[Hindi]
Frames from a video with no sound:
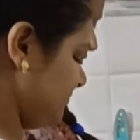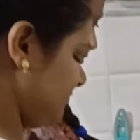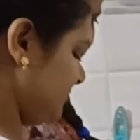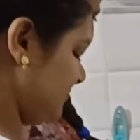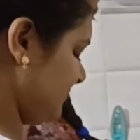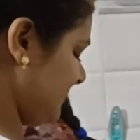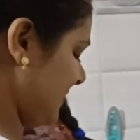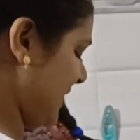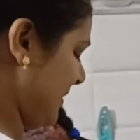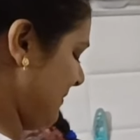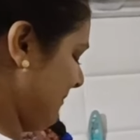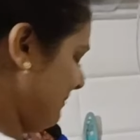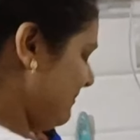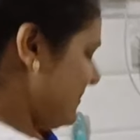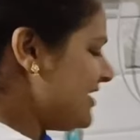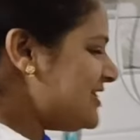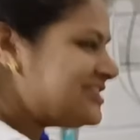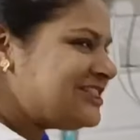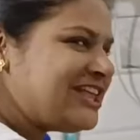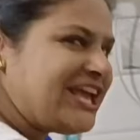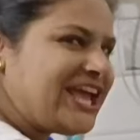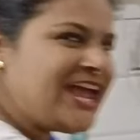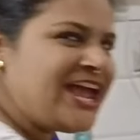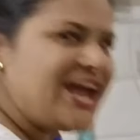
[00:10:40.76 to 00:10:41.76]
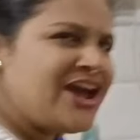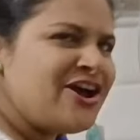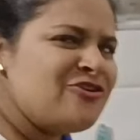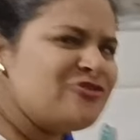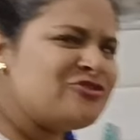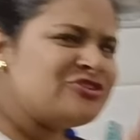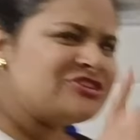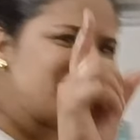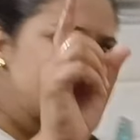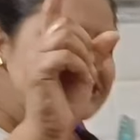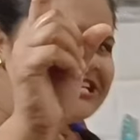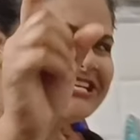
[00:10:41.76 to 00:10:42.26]
टाइम मिलते हैं
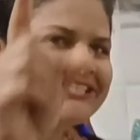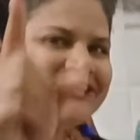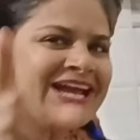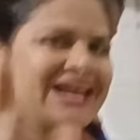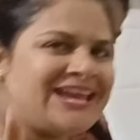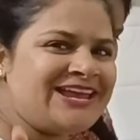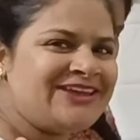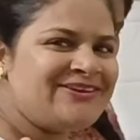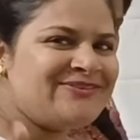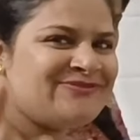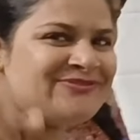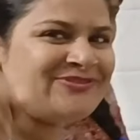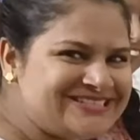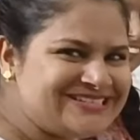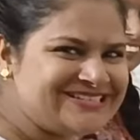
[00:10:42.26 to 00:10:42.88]
उसी टाइम